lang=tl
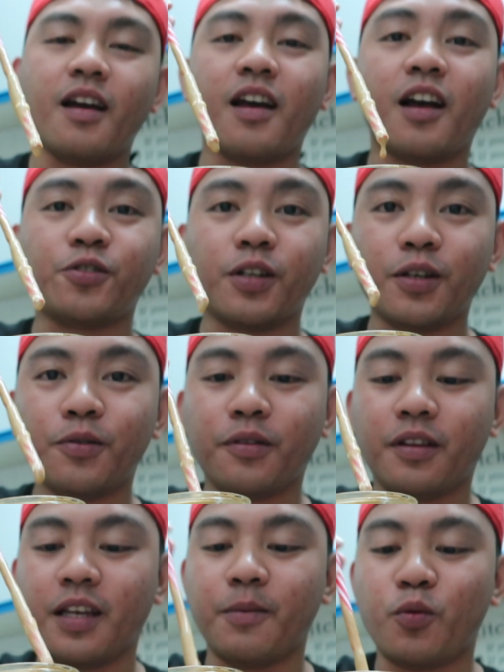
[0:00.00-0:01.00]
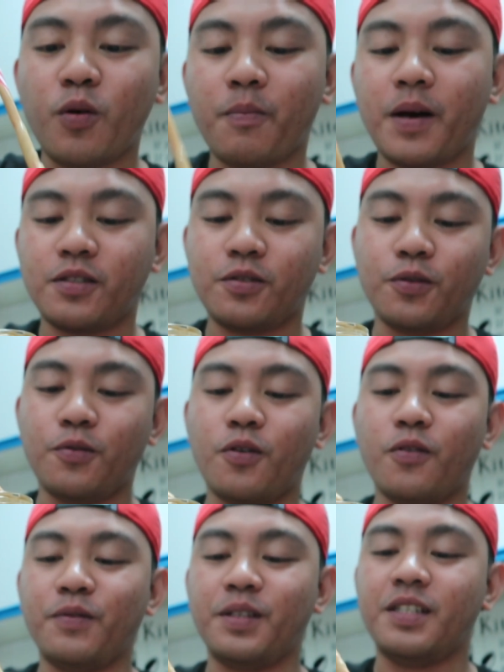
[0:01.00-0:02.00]
Actually, good thing, pumapasok yung
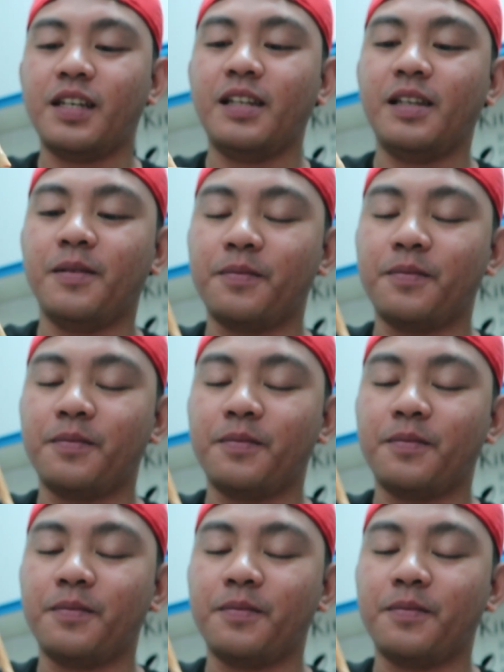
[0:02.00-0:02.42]
coffee jelly.